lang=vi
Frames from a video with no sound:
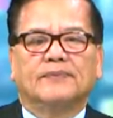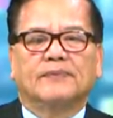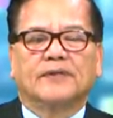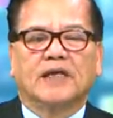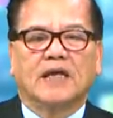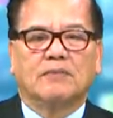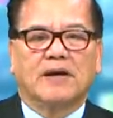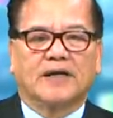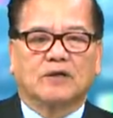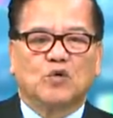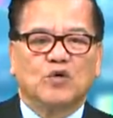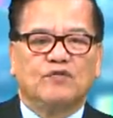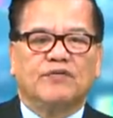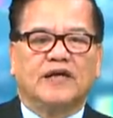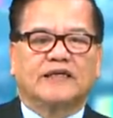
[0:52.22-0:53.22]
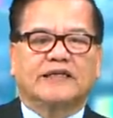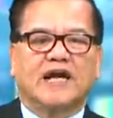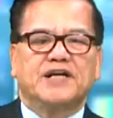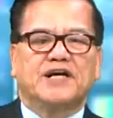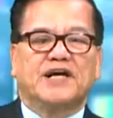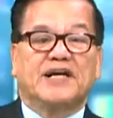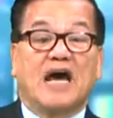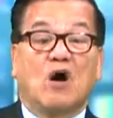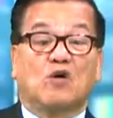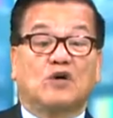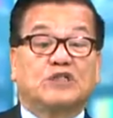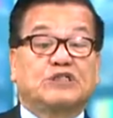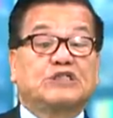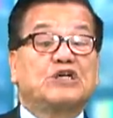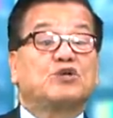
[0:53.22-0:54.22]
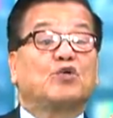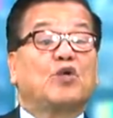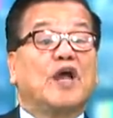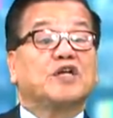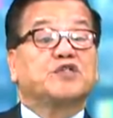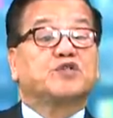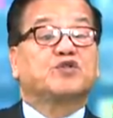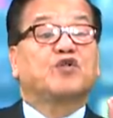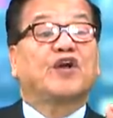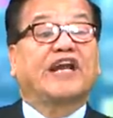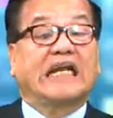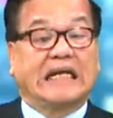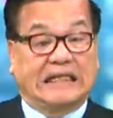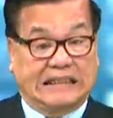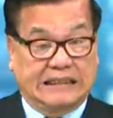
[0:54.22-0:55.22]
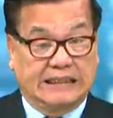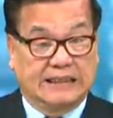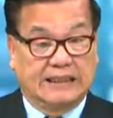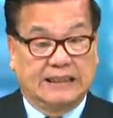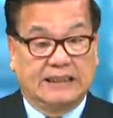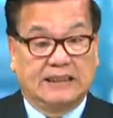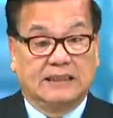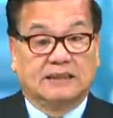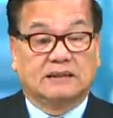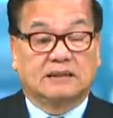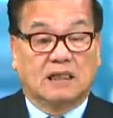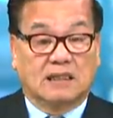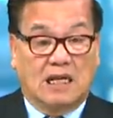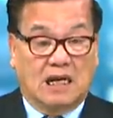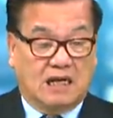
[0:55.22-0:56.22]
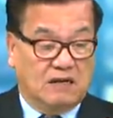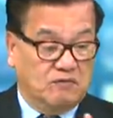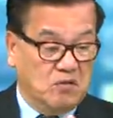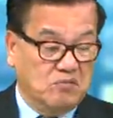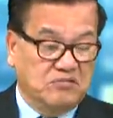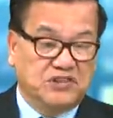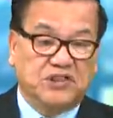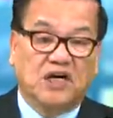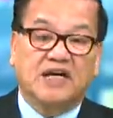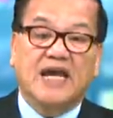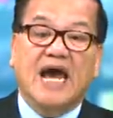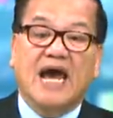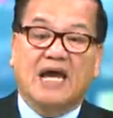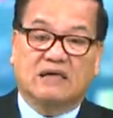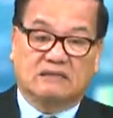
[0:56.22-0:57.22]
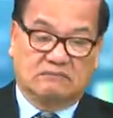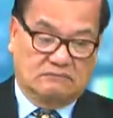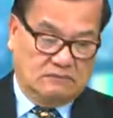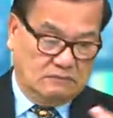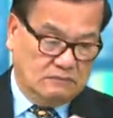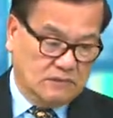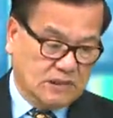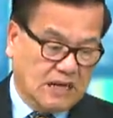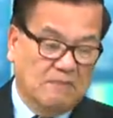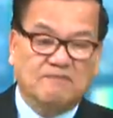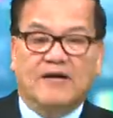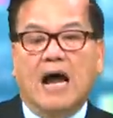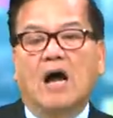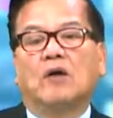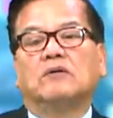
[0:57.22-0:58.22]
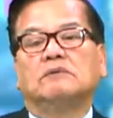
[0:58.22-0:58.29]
khi mà quý vị thấy nơi nào có cái chữ restricted tức là cái vùng giới hạn cấm vào